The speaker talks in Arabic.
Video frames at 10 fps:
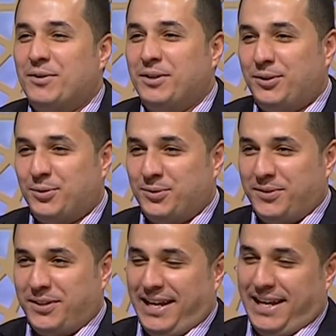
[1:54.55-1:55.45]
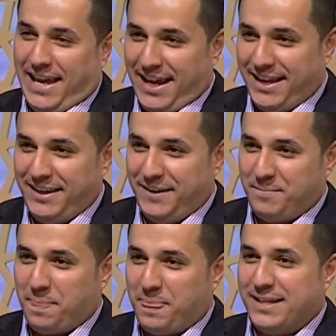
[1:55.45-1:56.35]
لو أنتوا الأهالي
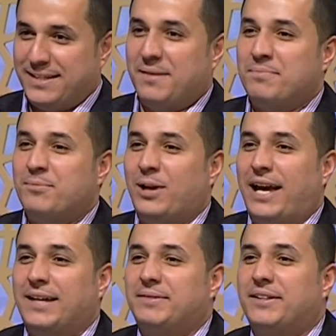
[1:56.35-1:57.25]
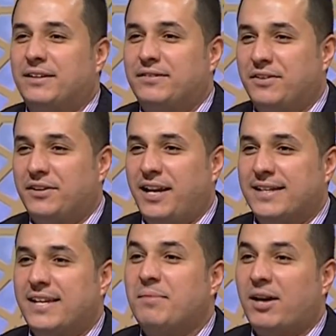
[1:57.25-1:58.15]
سموا الحاجات بتاعت الأطفال
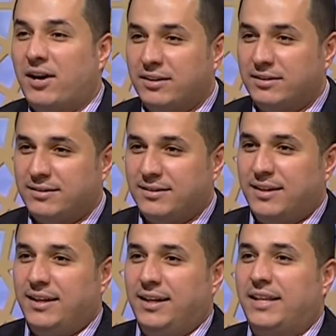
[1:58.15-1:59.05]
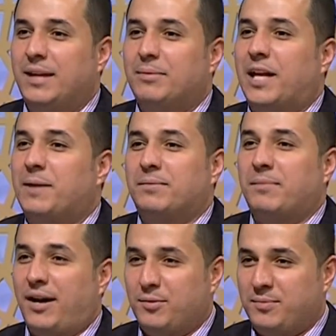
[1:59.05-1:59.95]
أسامي غلط الدنيا
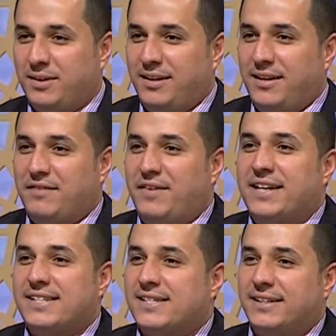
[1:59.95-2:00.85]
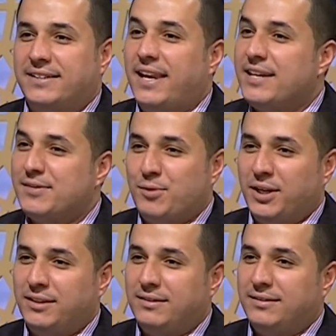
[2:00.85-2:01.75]
بتلخبط معاهم فأساسا ده لا
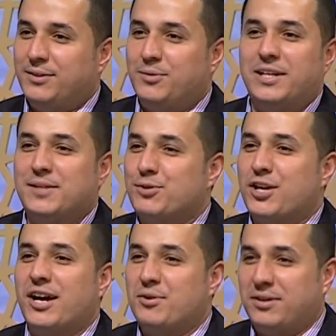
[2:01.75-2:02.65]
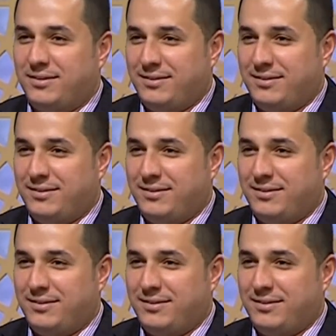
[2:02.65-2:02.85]
اسمه عند ولا اسمه شقاوة